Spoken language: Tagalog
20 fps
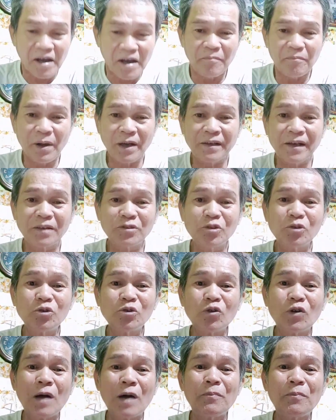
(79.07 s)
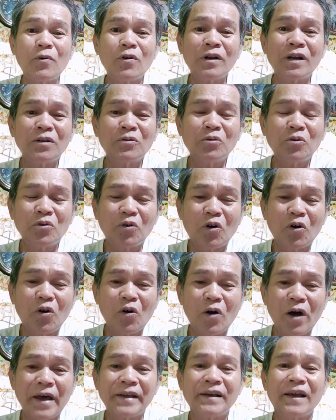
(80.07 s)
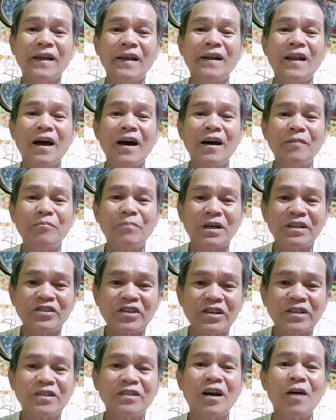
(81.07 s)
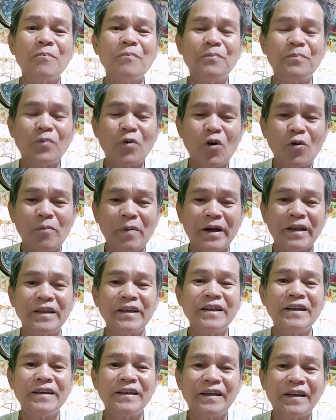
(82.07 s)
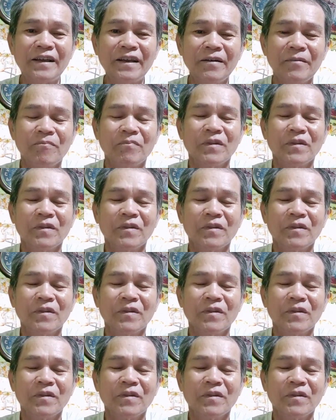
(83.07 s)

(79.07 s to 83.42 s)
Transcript: pag nagsusuka po ng dugo ay kailangan ma-check up po maigi